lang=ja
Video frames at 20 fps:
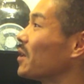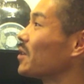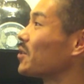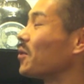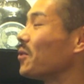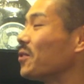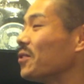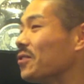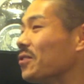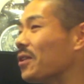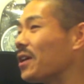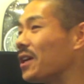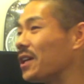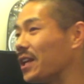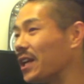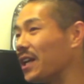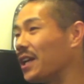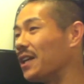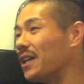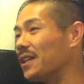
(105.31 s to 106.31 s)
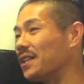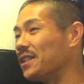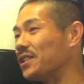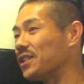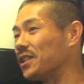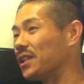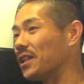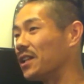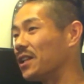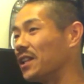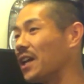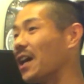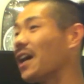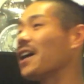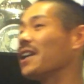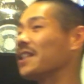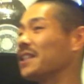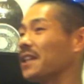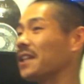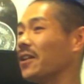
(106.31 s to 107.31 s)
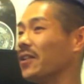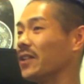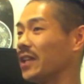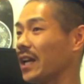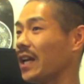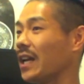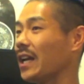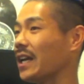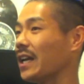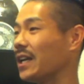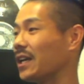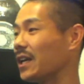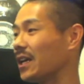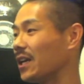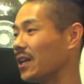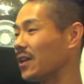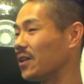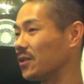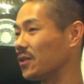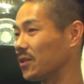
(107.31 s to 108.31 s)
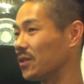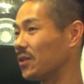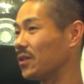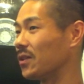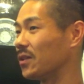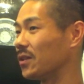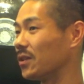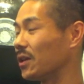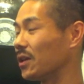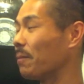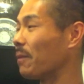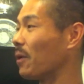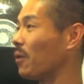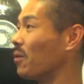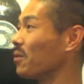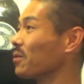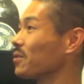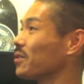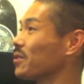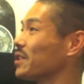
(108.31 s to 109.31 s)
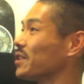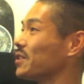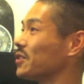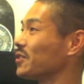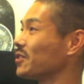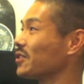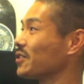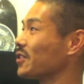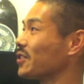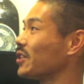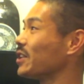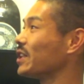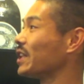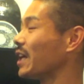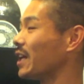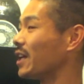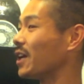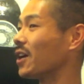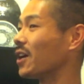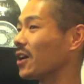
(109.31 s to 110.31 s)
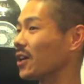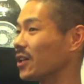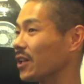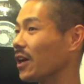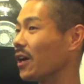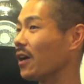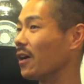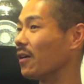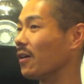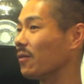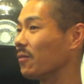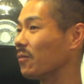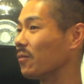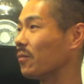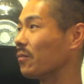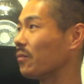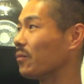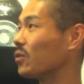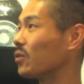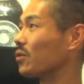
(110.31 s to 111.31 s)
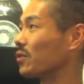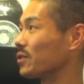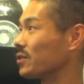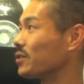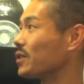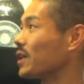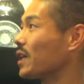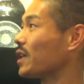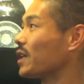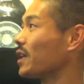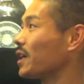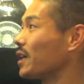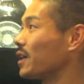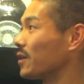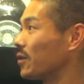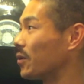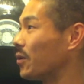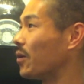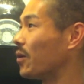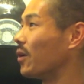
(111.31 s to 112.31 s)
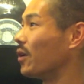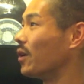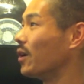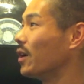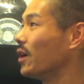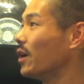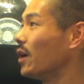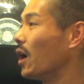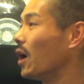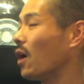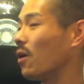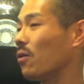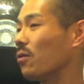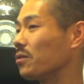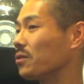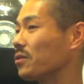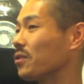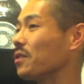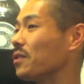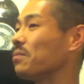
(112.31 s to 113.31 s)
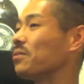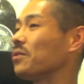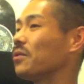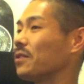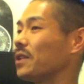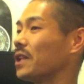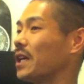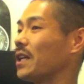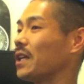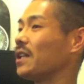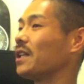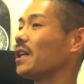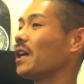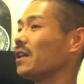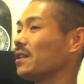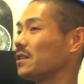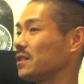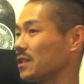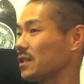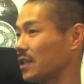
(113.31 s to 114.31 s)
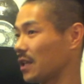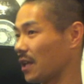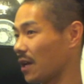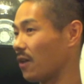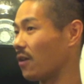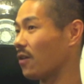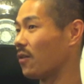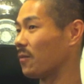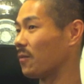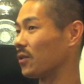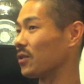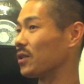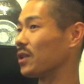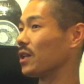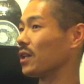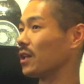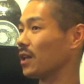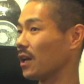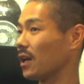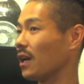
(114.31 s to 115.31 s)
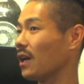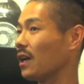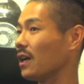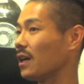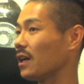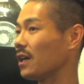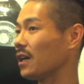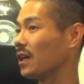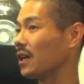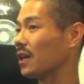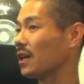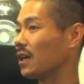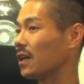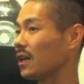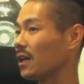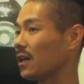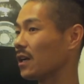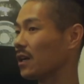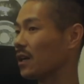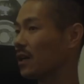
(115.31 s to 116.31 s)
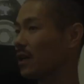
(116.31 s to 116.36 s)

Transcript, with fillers: そういうのがねなかったよね、うん、やっぱ本当に純粋にねなんかねもう途中からだけどあ本当にプロになりたいっつって思っててそれは何